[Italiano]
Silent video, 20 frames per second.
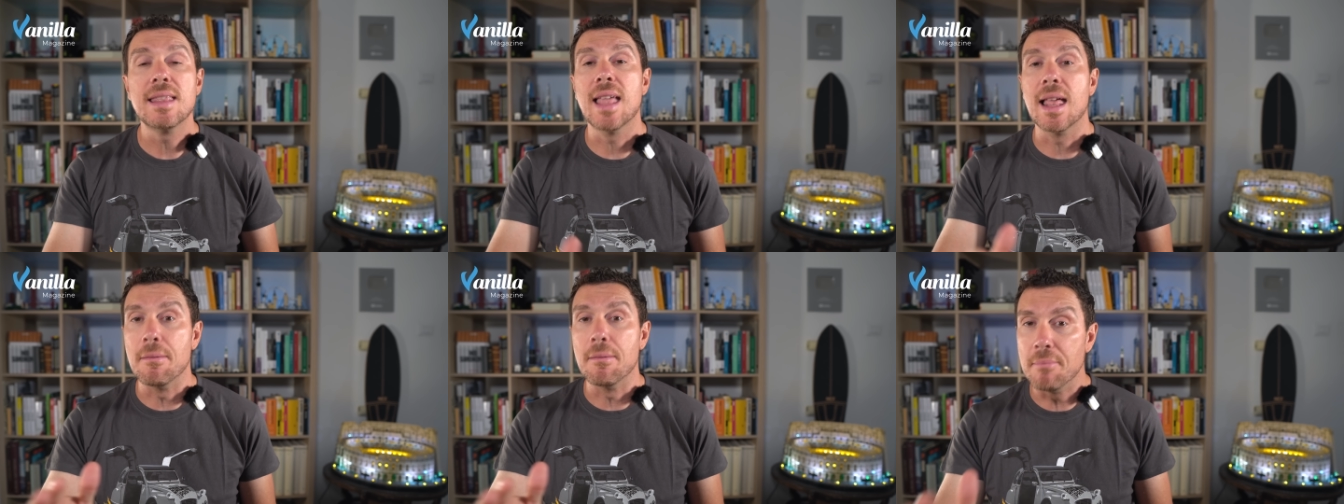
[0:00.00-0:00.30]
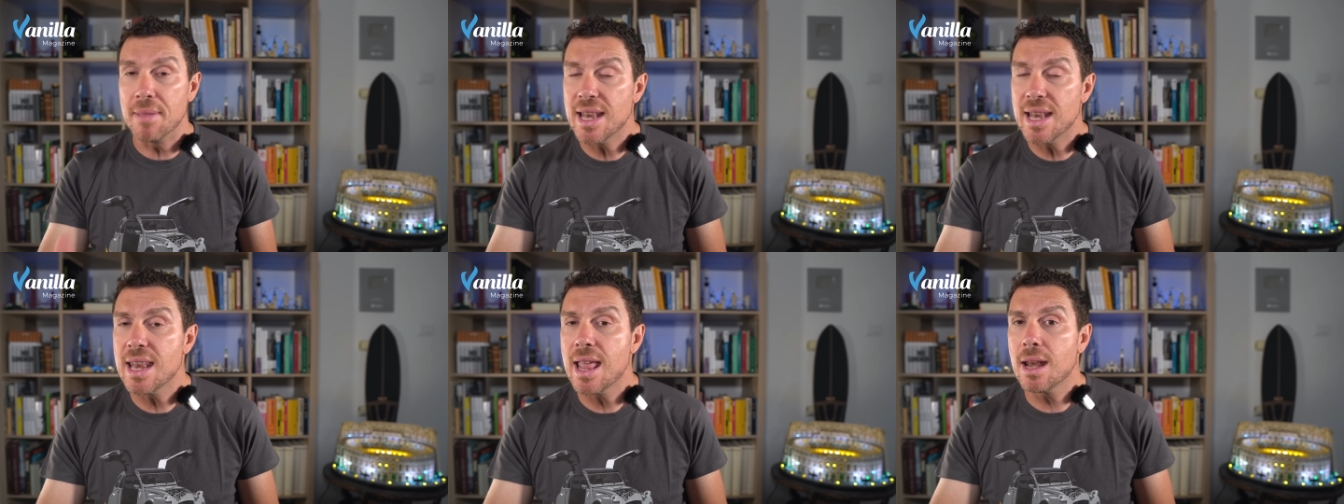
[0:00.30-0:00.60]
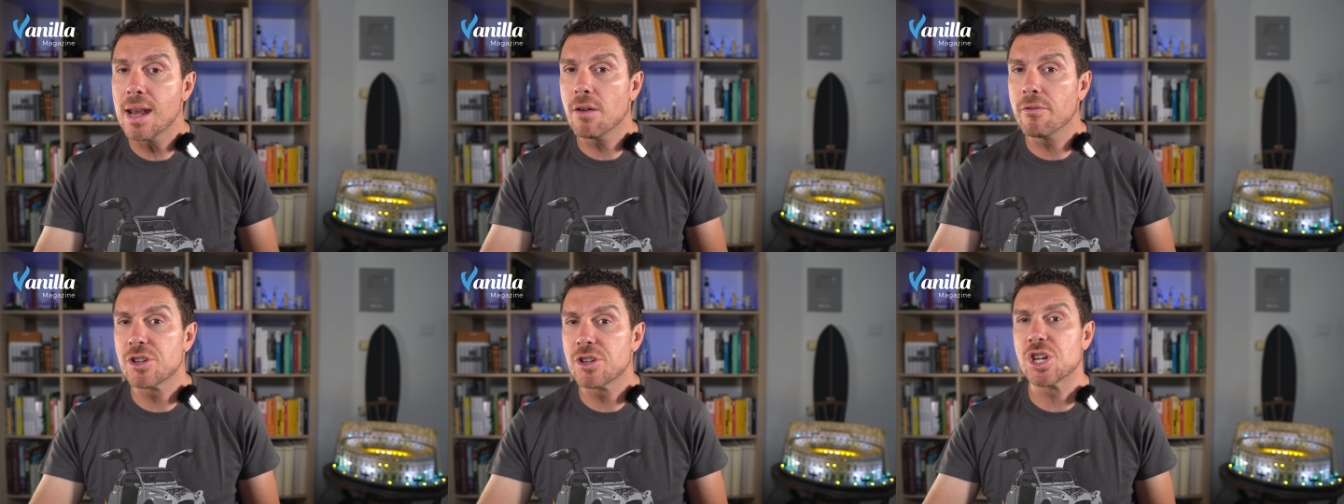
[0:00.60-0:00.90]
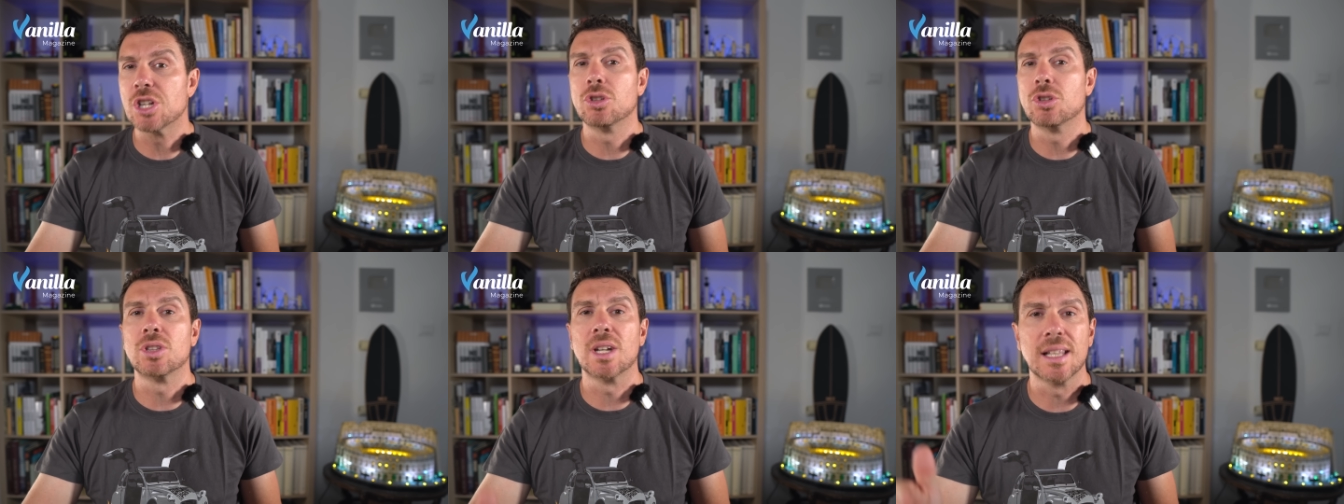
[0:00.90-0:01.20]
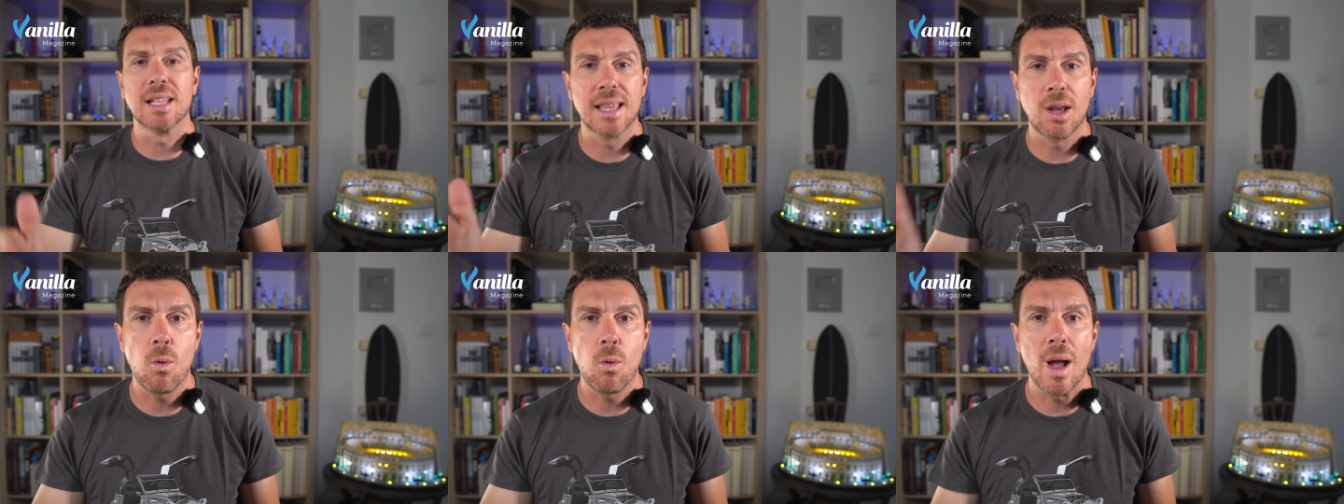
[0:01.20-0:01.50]
nel
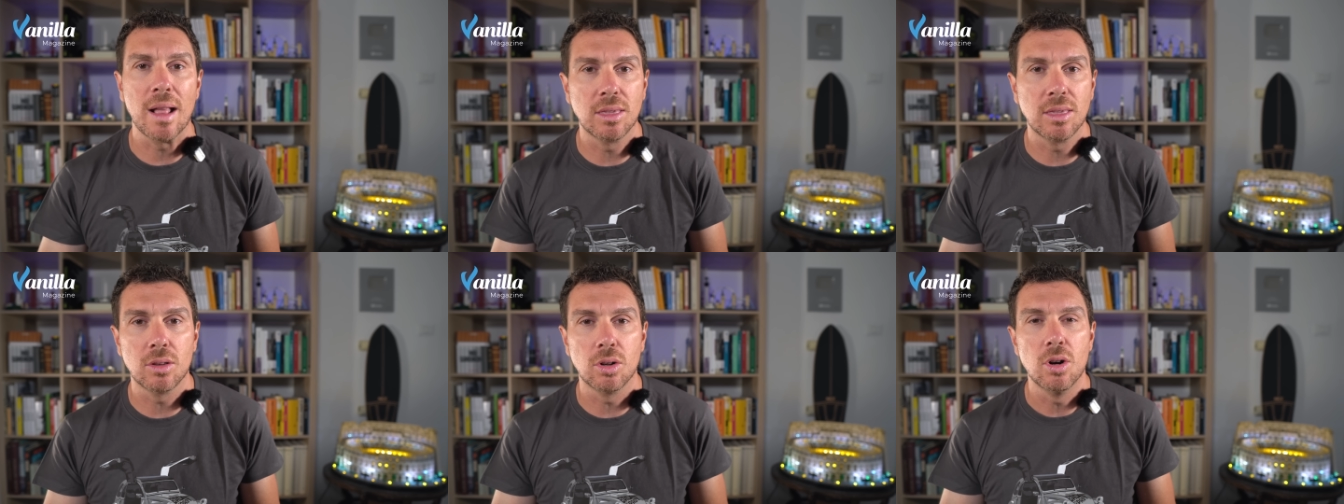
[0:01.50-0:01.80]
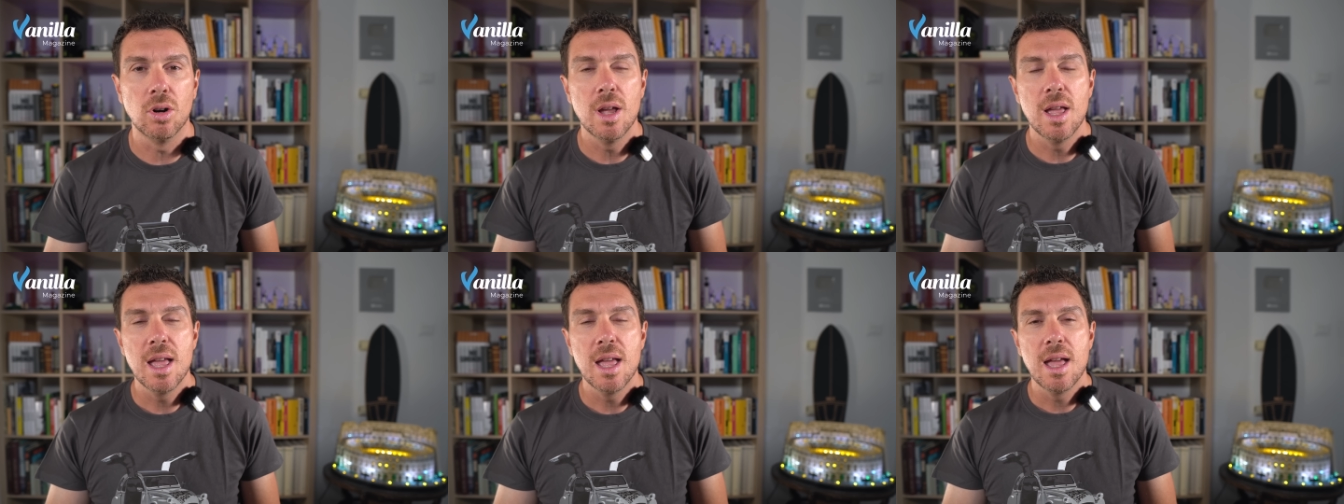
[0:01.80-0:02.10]
1934.